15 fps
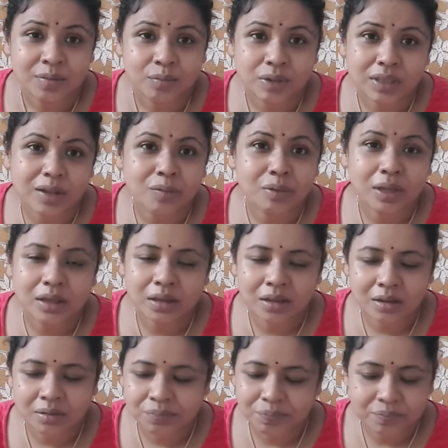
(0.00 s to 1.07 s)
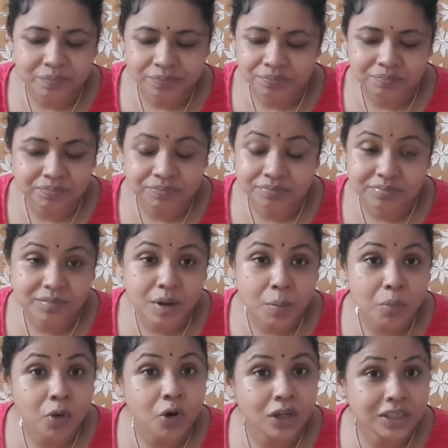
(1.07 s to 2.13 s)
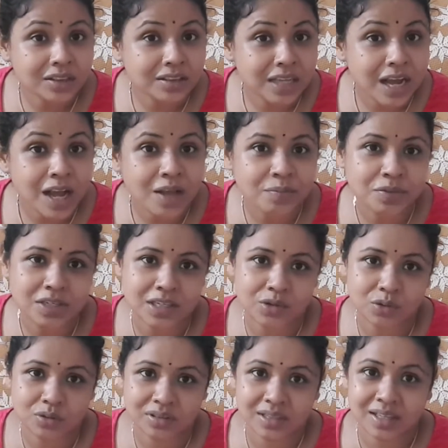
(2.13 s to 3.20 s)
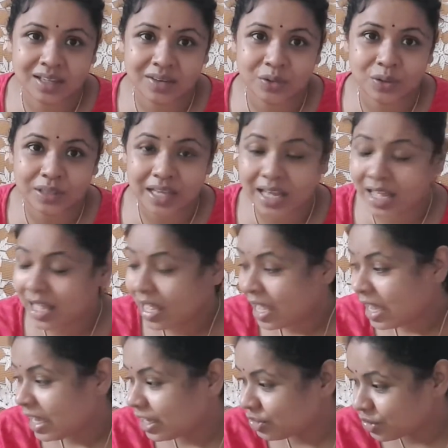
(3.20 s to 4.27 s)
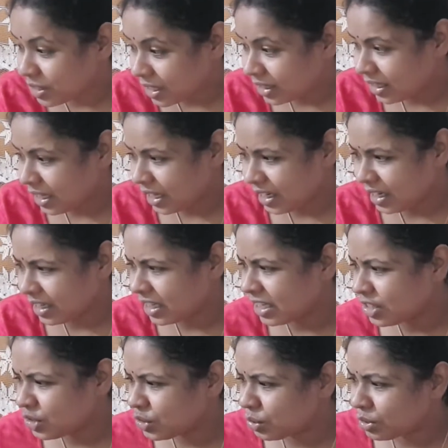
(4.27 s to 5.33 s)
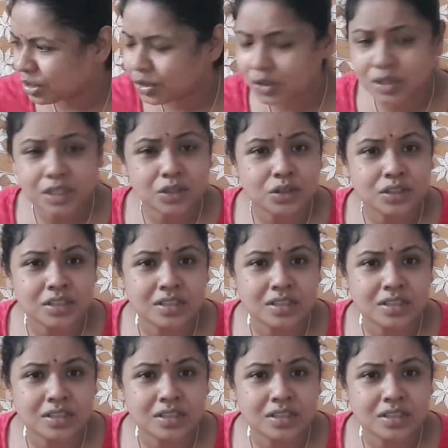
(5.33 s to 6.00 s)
मतलब कि बहुत काम की होता है ये जो कहते हैं ना कि छोटे छोटे जो